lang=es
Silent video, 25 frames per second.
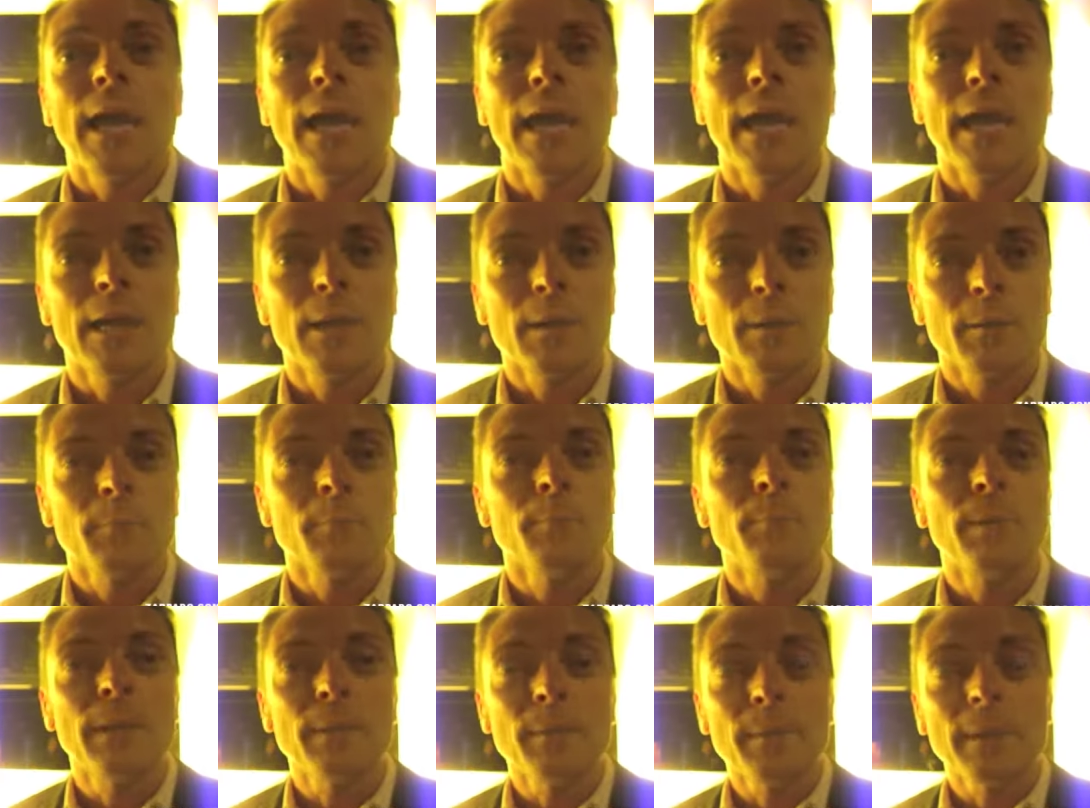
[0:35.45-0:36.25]
Él
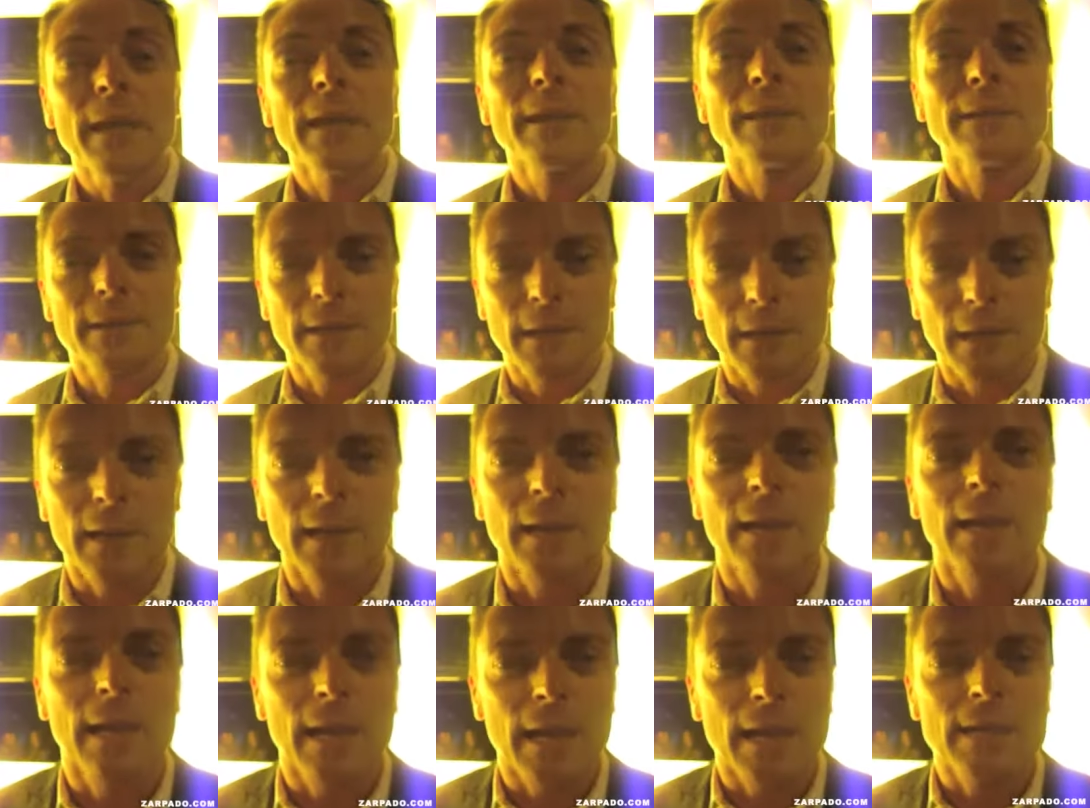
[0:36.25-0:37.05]
vive
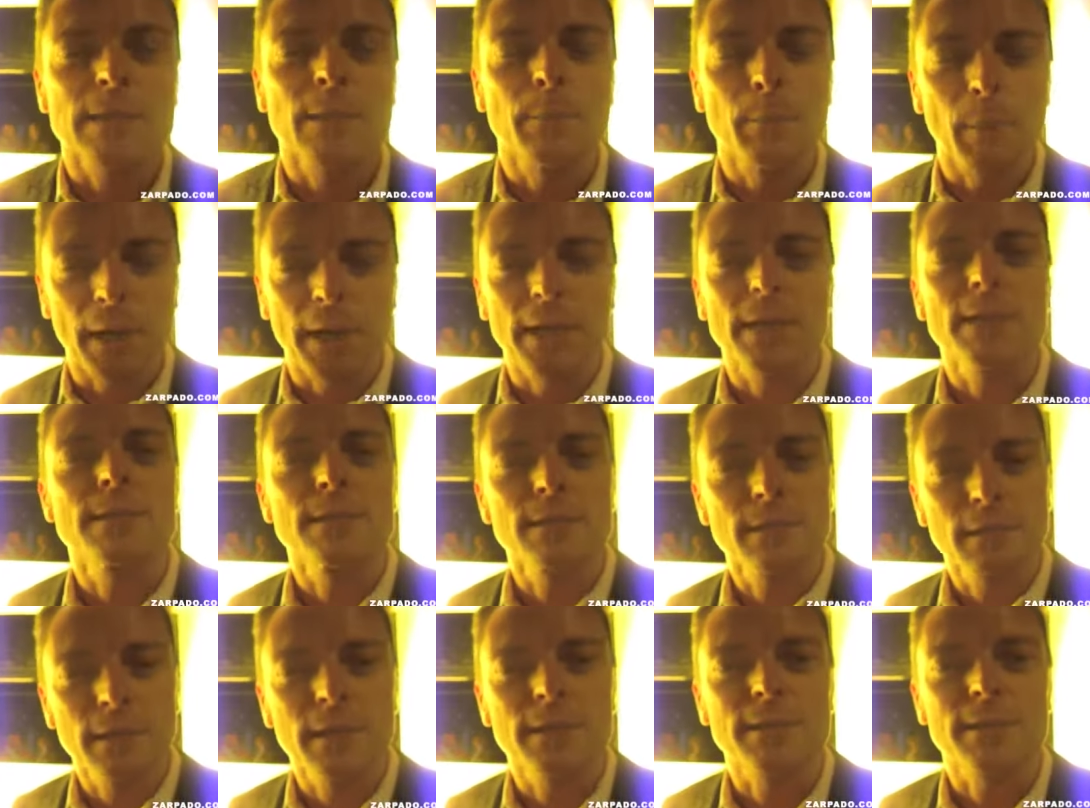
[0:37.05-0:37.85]
entre Grasse y
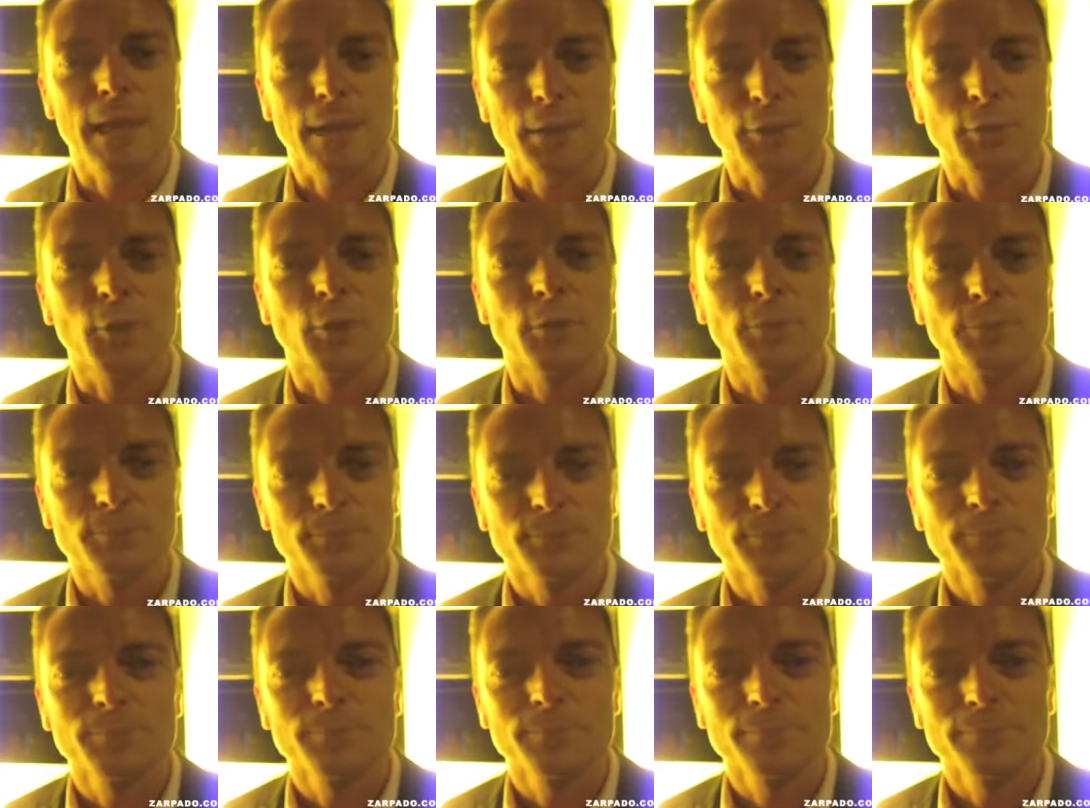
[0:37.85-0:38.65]
París. O sea que es
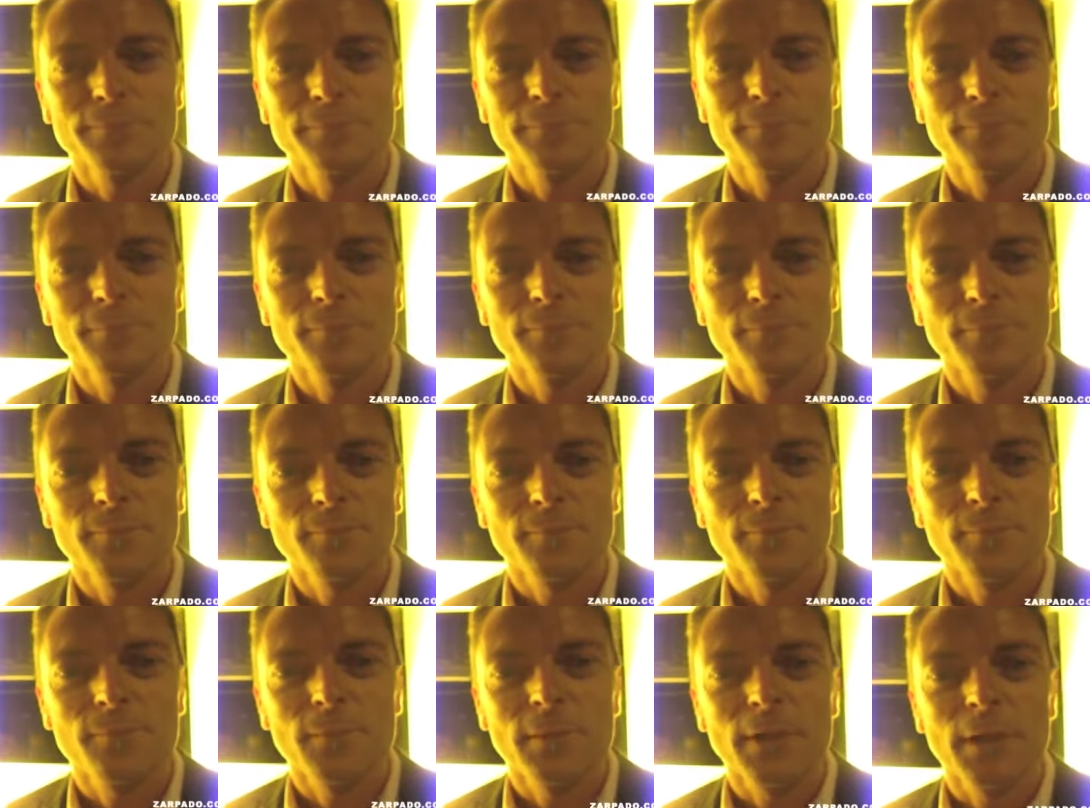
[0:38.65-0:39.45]
realidad, no es
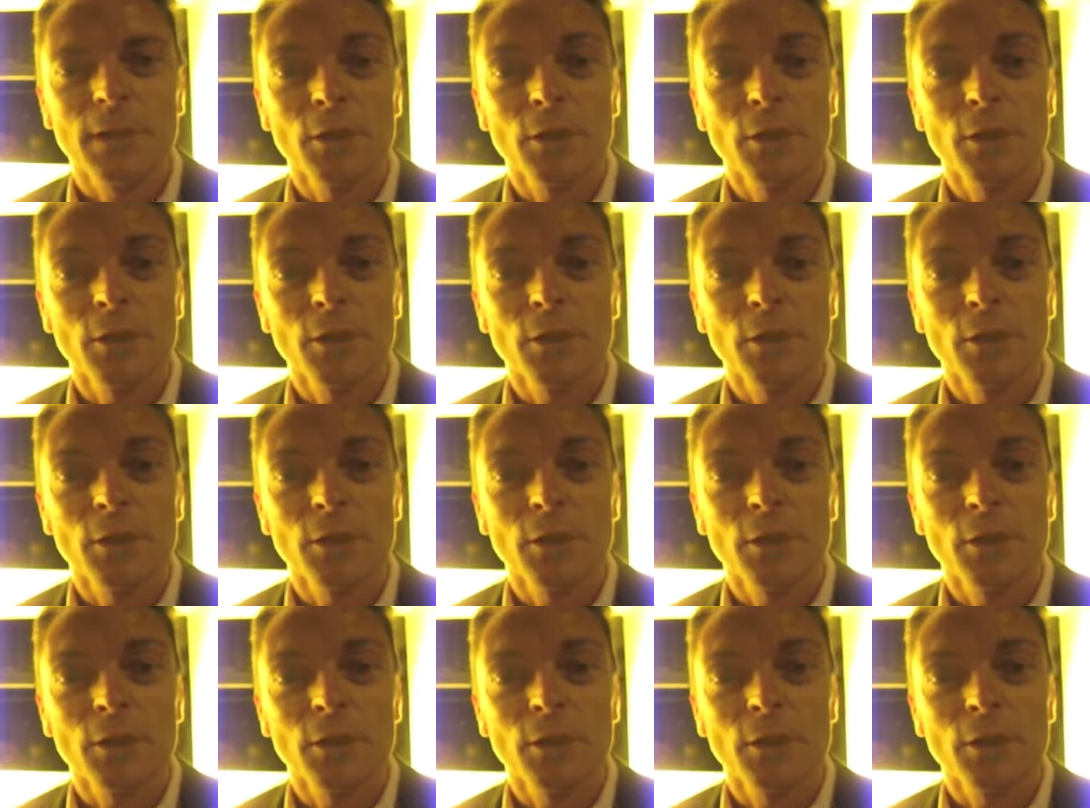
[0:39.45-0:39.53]
leyenda.